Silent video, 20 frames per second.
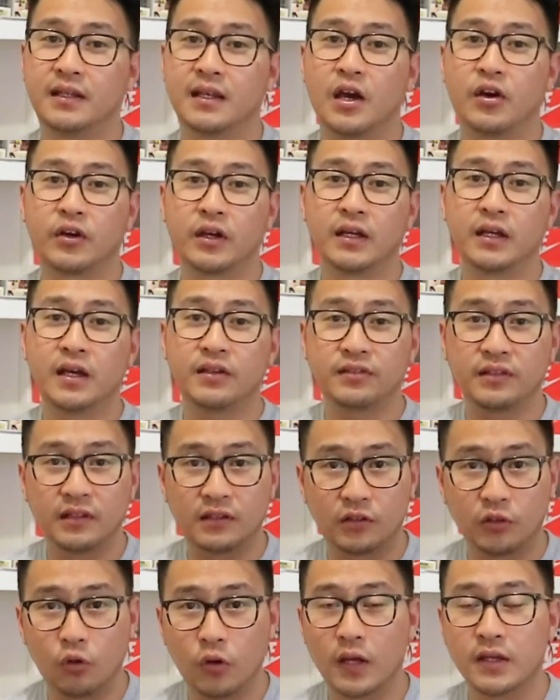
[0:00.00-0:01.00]
Nah, oke okay guys,
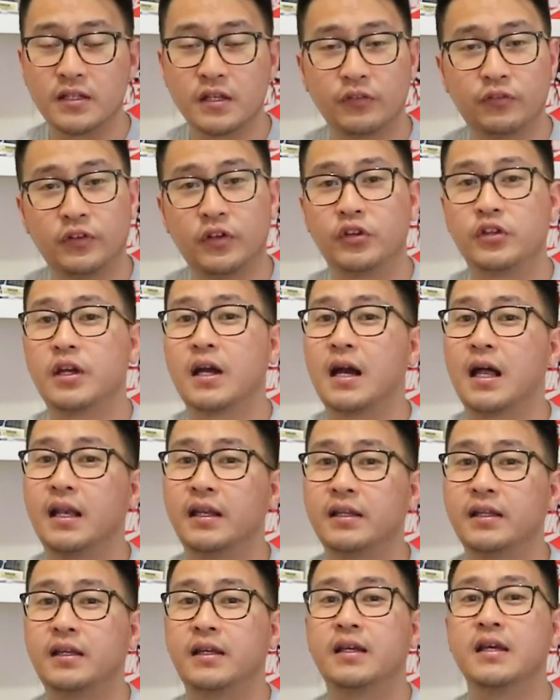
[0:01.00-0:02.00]
gitu dulu aja videonya kali
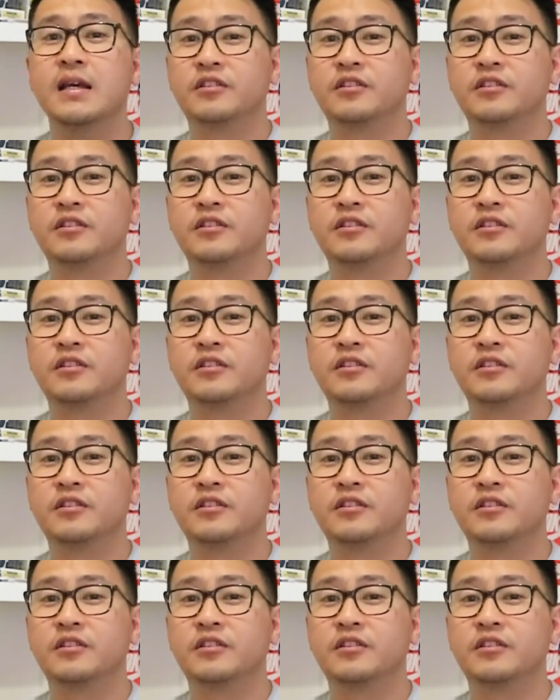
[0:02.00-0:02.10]
ini.